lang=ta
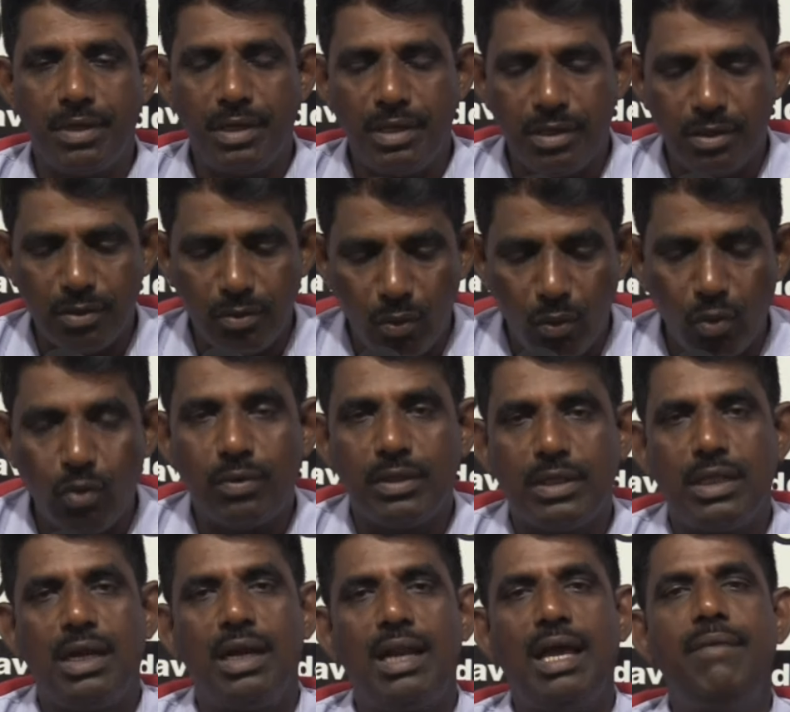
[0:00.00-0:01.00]
என்று
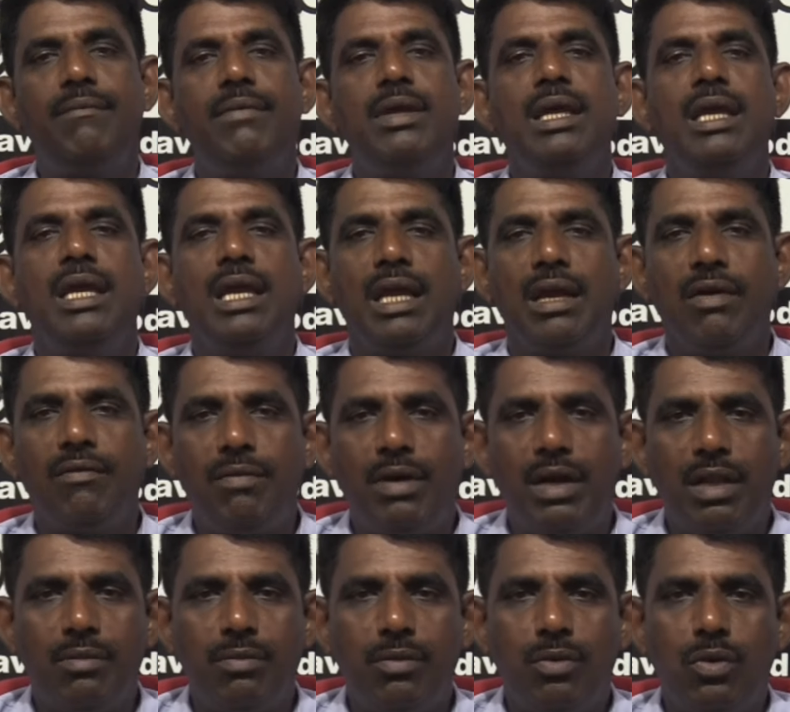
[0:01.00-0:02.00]
கூறுவதெல்லாம்
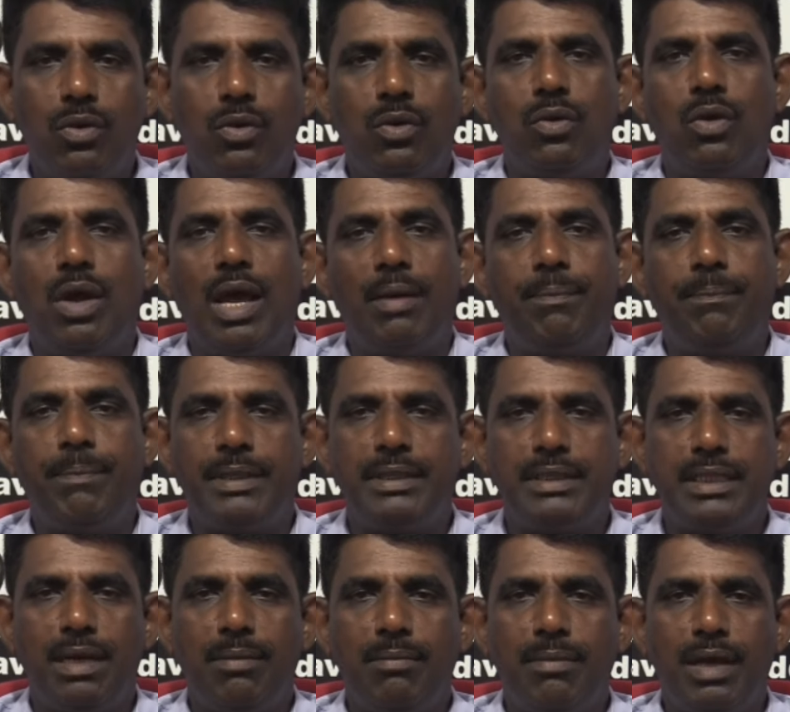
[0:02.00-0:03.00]
எவ்வளவு ஒரு
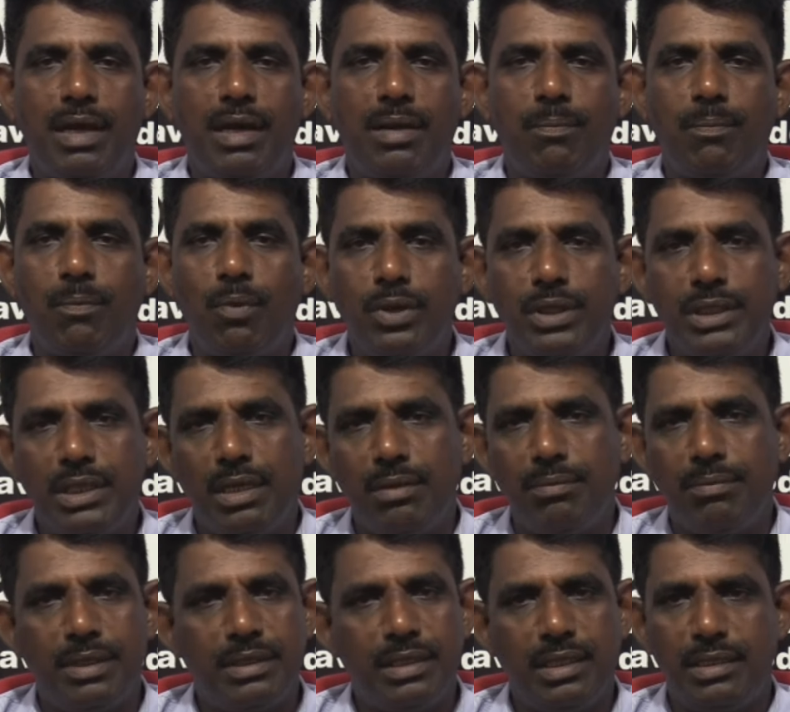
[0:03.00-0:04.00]
அற்பத்தனமான பொய்
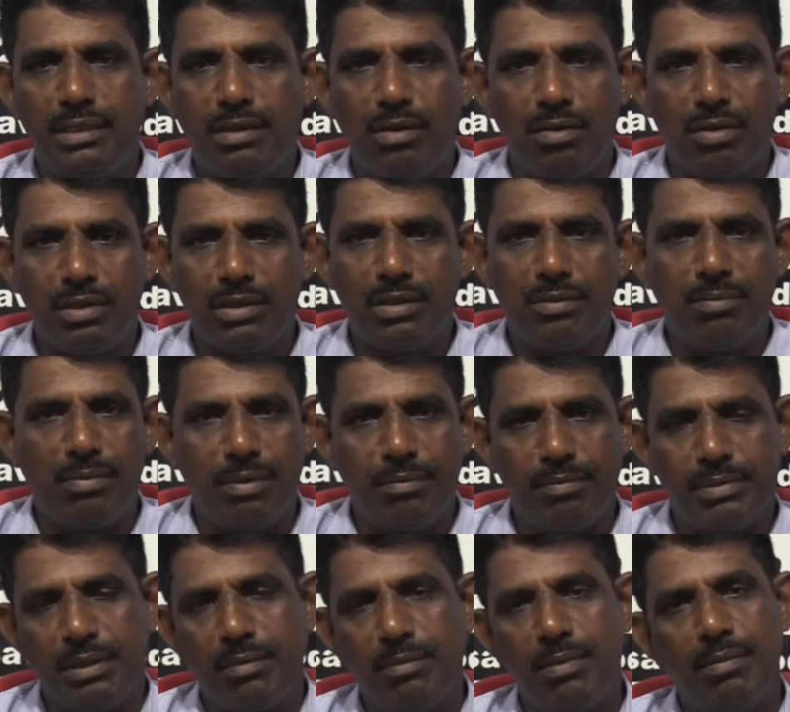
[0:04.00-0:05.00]
என்பதை இதிலிருந்து
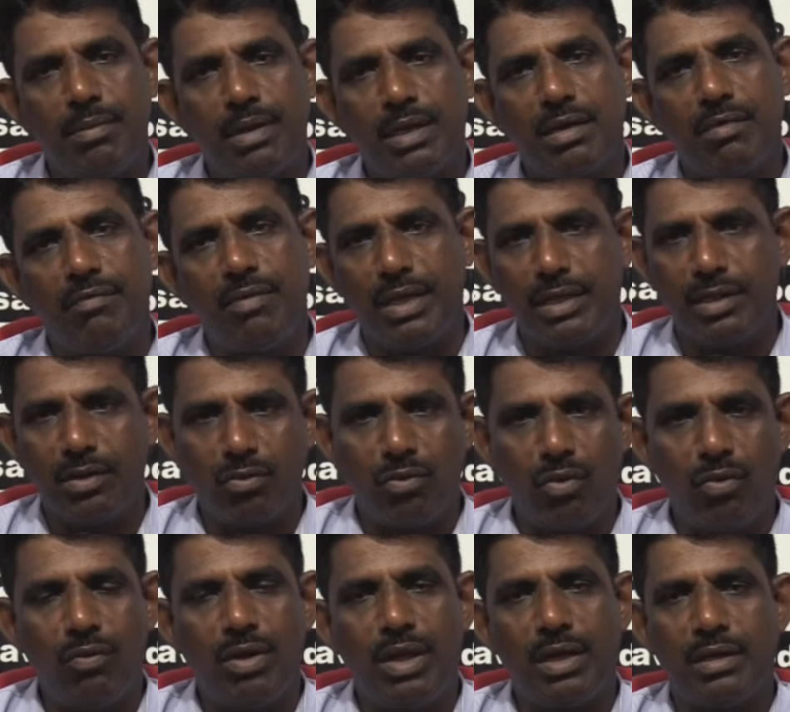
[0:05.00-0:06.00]
தமிழ் மக்கள் விளங்கிக்
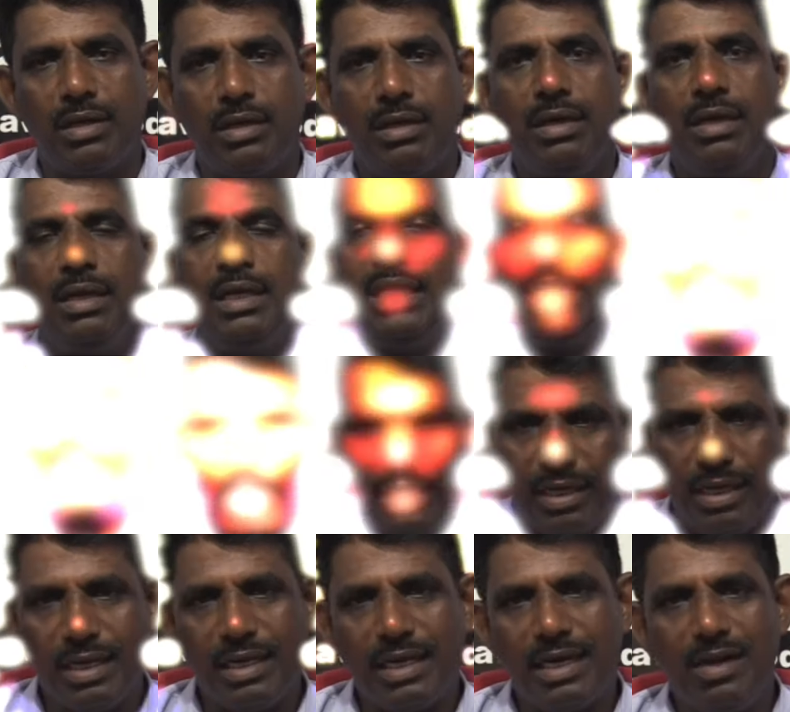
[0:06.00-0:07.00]
கொள்வார்கள்
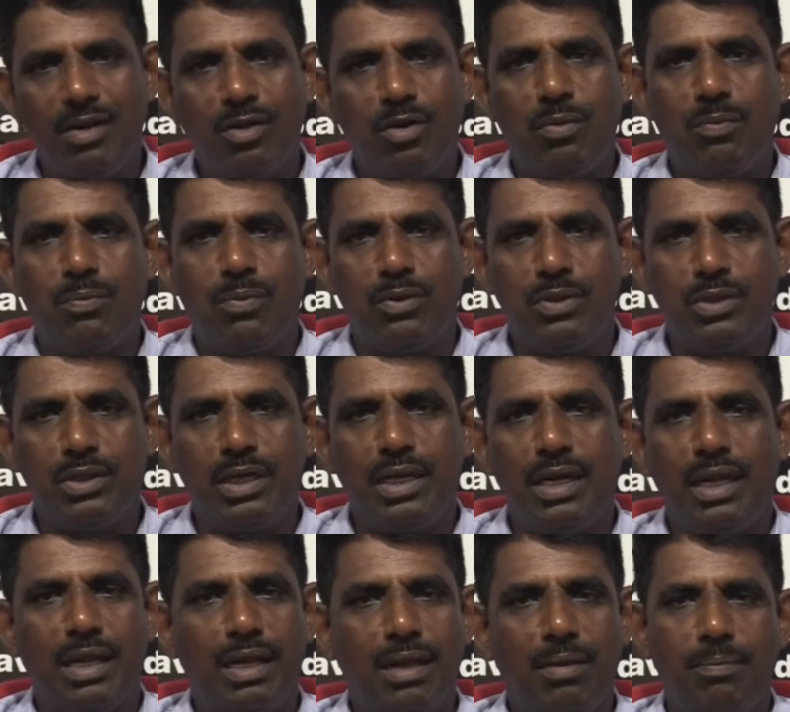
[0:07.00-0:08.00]
இவர்களுக்கு ஒரு பொது
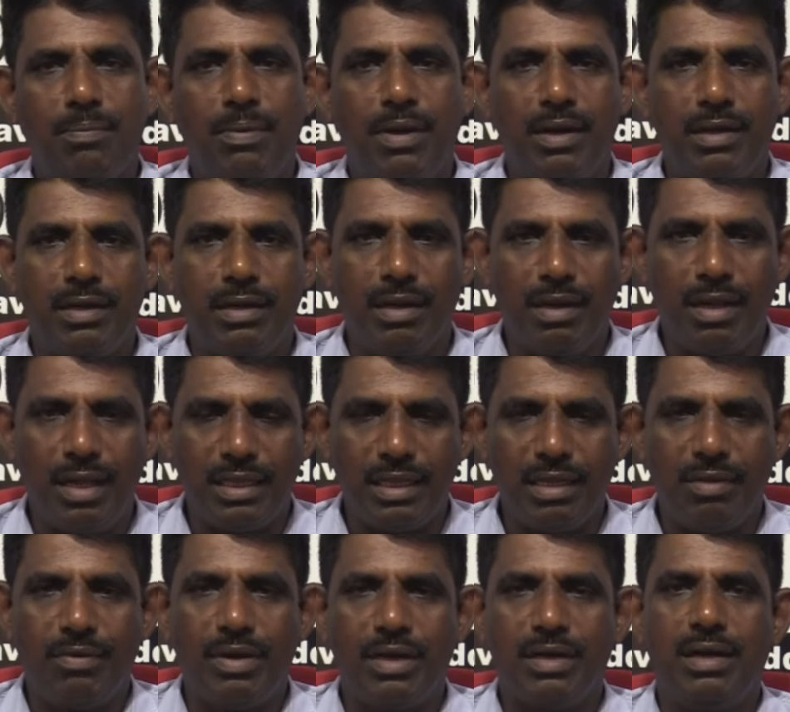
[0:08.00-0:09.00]
இணக்கப்பாடு
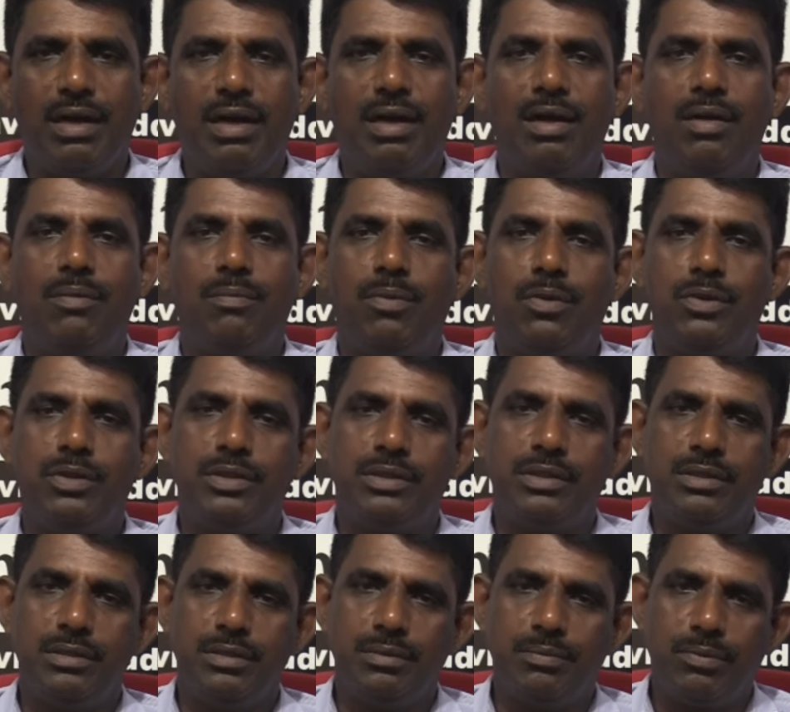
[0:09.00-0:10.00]
இல்லாதவர்கள் பொது
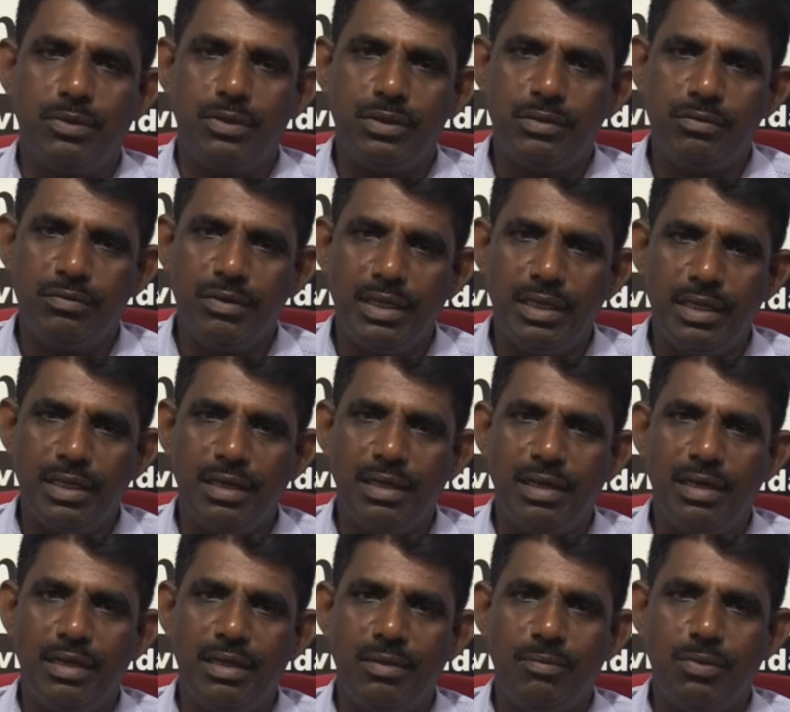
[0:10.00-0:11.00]
பொது
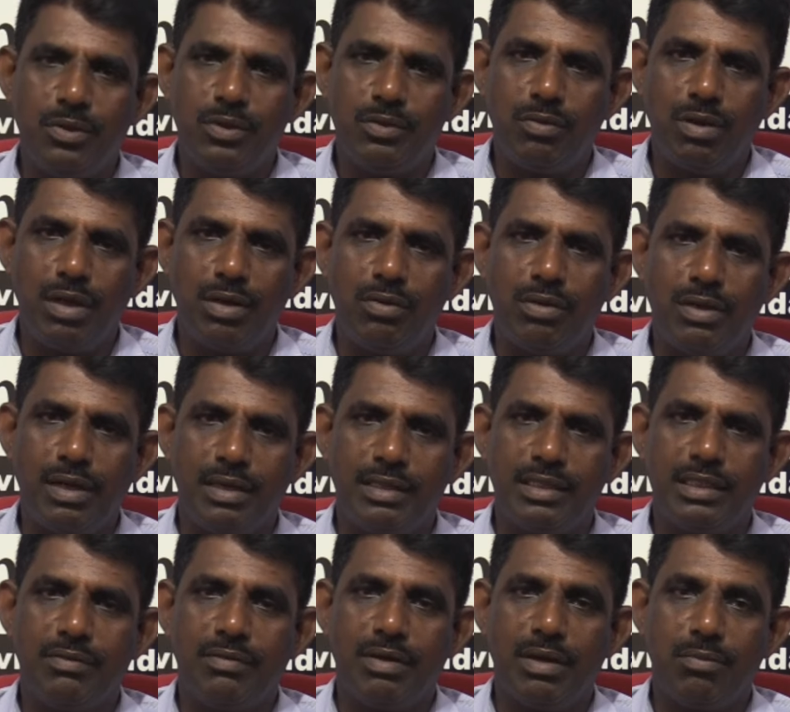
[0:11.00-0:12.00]
விடயங்களில் பொதுவான ஒரு
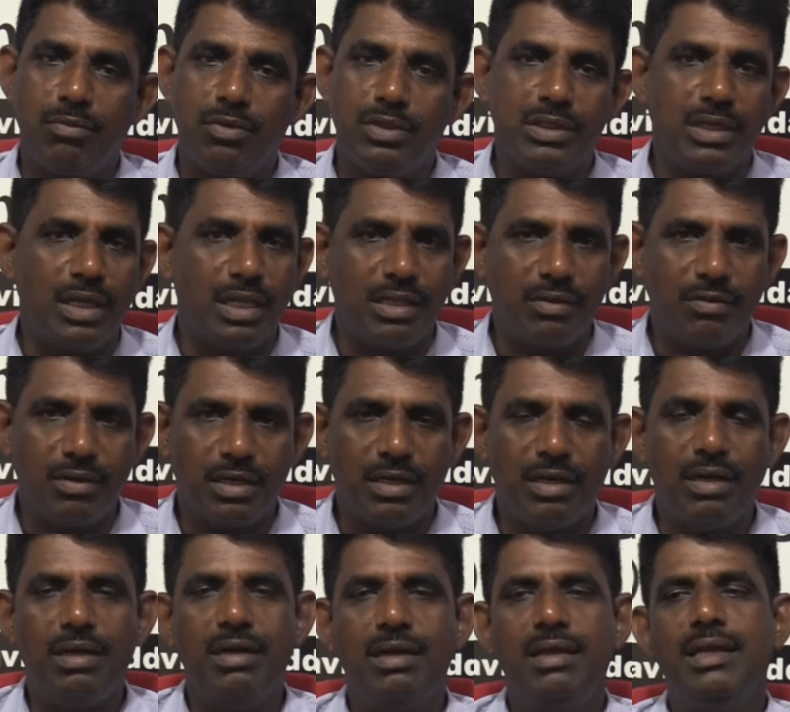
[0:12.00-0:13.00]
கருத்துக்கு வர
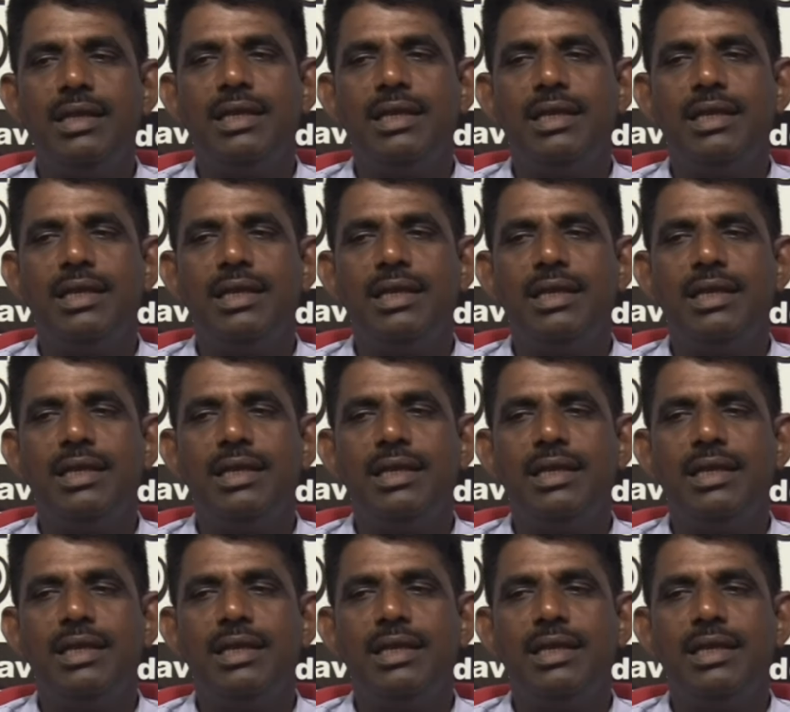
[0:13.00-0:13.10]
முடியாதவர்கள்